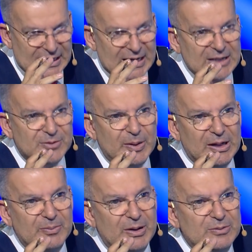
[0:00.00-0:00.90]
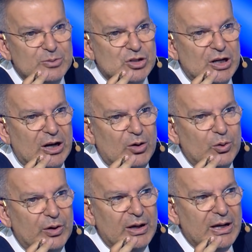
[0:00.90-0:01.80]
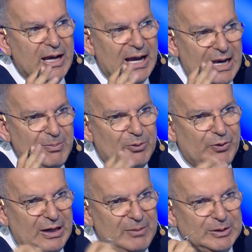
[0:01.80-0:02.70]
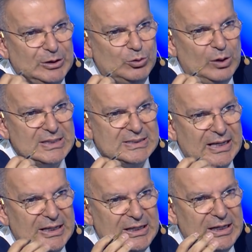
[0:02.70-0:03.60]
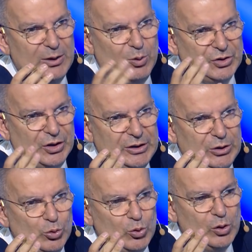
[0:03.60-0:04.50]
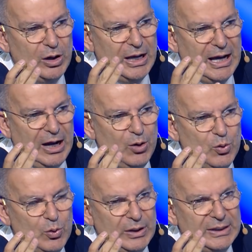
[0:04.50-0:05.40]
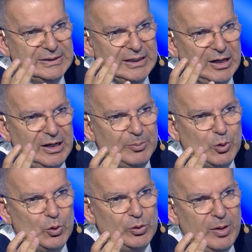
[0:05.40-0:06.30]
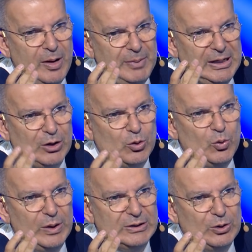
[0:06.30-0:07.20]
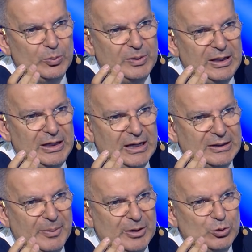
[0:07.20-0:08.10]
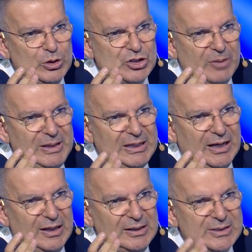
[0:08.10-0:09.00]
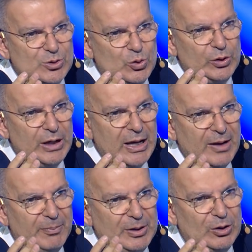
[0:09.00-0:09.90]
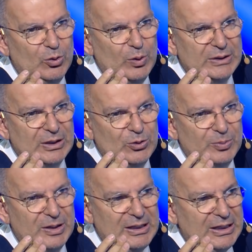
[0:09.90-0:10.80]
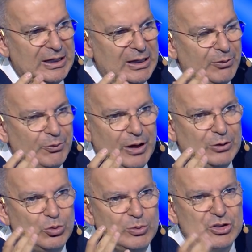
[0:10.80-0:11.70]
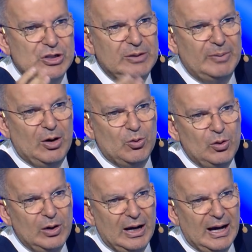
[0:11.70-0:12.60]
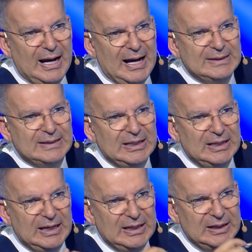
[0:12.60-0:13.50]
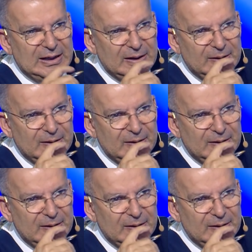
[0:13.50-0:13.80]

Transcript: هالقد بالعماد ميشيل عون هل بالفعل بدلته العسكرية وطنيته أو انتقامكم من القوات اللبنانية اعتبرتوا إجا مين يخلصكم من القوات اللبنانية فأنتم ماشيين معه حتى النهاية